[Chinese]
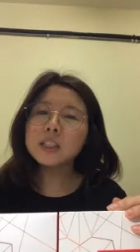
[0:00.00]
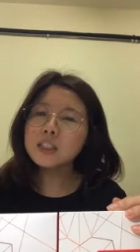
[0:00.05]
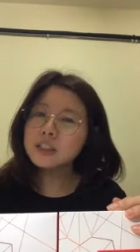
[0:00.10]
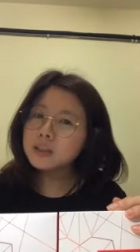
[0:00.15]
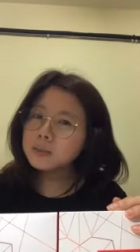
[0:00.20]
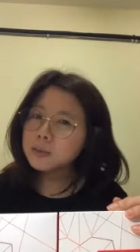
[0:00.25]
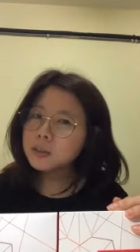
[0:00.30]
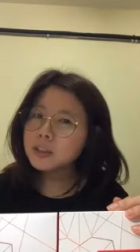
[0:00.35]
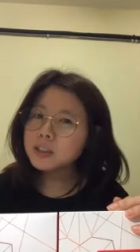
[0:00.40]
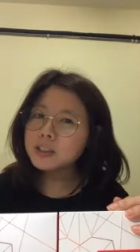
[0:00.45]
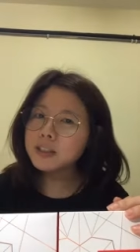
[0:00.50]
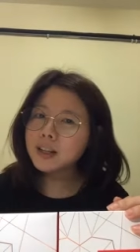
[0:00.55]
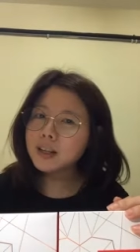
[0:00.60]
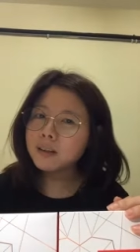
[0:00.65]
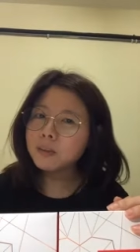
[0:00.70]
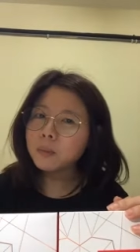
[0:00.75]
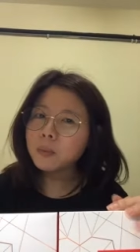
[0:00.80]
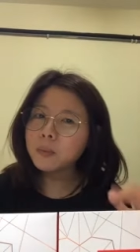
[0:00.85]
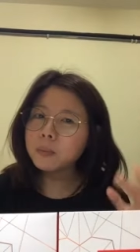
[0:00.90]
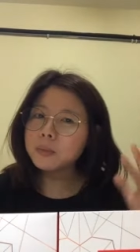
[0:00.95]
你们知不知
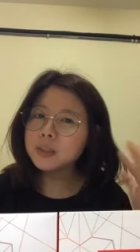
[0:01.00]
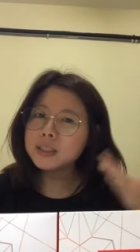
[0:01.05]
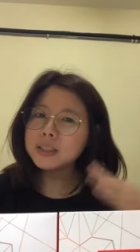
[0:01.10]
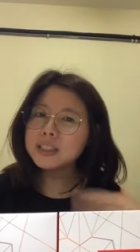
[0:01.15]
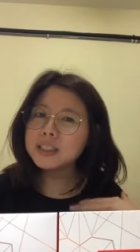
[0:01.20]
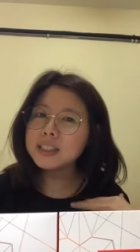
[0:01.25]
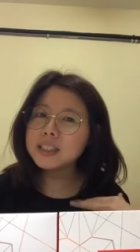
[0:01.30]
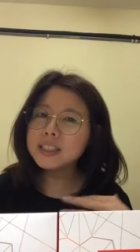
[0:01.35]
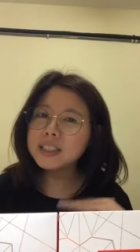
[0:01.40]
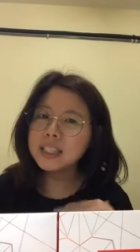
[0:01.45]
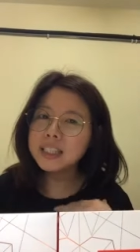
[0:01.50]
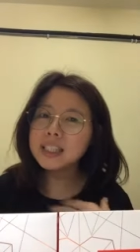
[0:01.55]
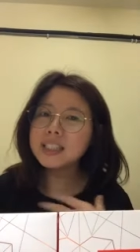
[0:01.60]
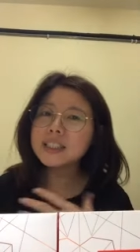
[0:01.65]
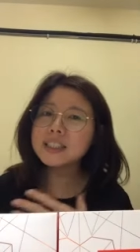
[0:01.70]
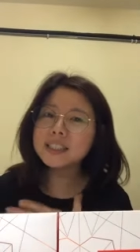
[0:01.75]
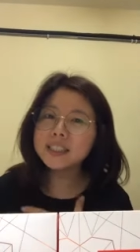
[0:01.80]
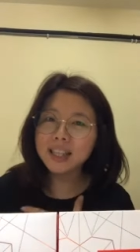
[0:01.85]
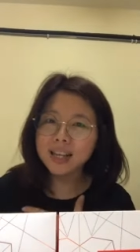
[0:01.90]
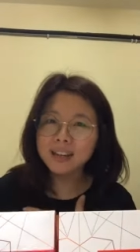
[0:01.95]
道，我们的
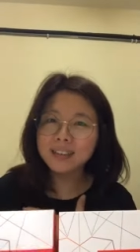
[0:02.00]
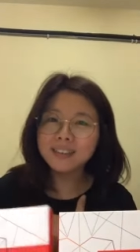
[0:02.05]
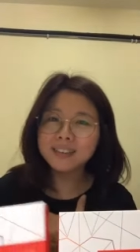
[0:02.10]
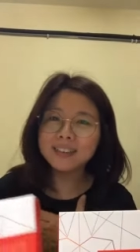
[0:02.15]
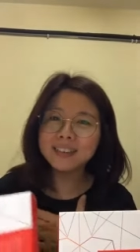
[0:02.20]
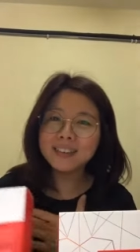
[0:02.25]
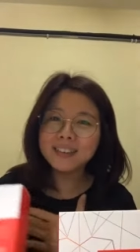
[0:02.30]
心脏，